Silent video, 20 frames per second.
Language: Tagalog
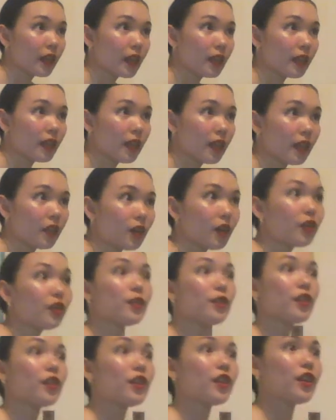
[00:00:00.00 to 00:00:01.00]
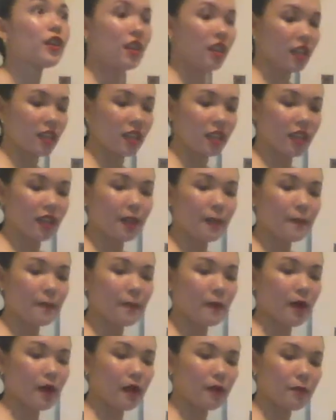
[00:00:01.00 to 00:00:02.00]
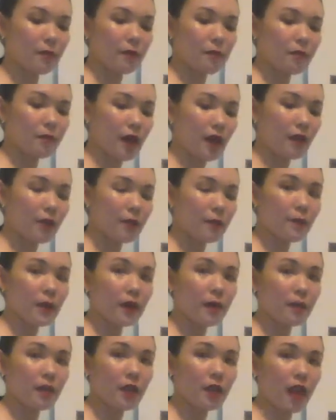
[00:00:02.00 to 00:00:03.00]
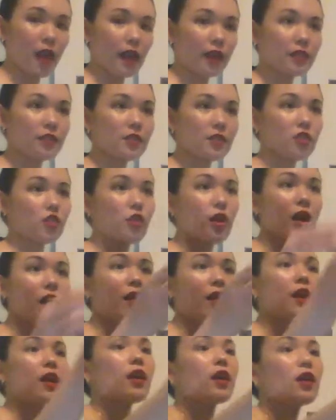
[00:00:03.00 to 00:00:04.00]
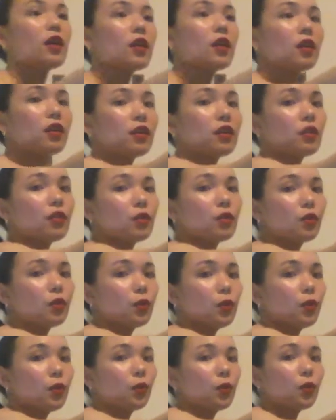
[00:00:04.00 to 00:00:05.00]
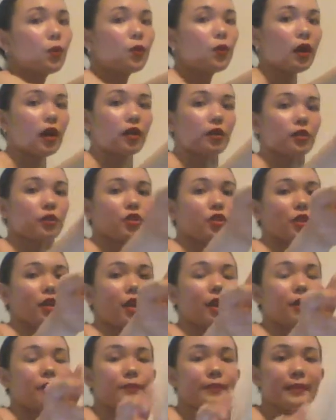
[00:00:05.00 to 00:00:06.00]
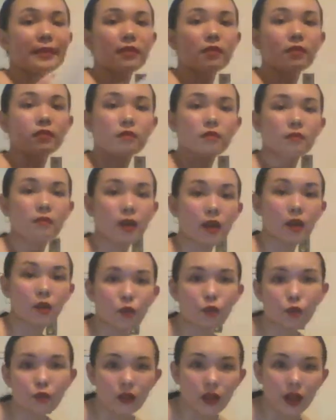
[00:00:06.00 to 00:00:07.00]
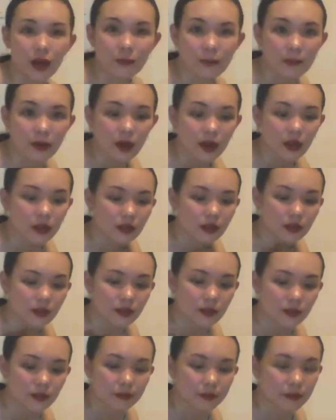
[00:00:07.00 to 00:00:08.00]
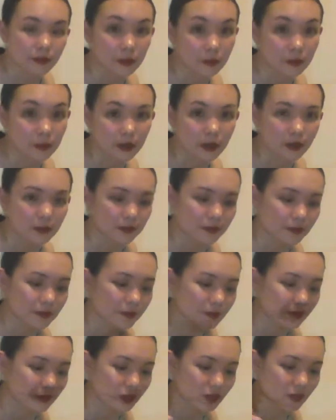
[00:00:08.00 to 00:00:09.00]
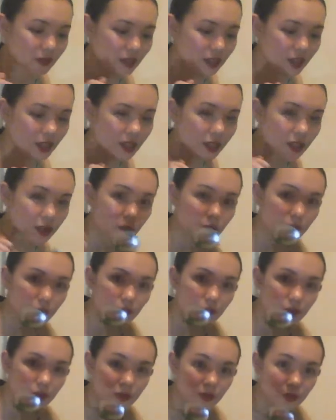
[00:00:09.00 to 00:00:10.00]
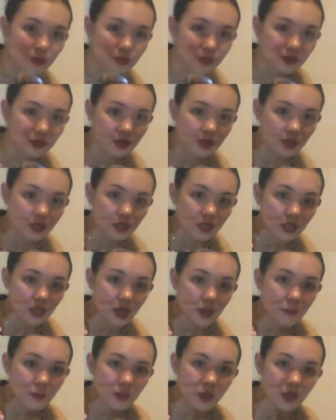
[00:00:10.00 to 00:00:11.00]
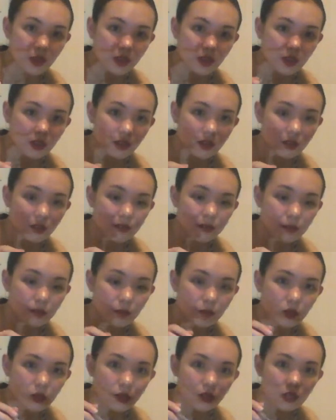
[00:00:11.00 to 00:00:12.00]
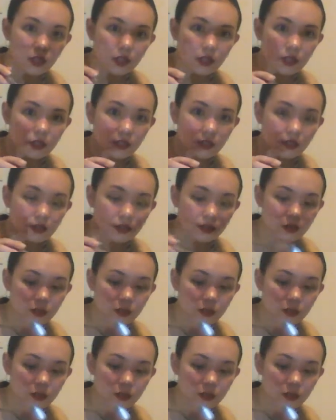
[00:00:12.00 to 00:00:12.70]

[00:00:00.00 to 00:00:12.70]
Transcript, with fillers: kainin. Ayun. Yan pang, meron pa kami extra kung ano siya, magkulang man. Diba? Ito. Ano ang dami. Balls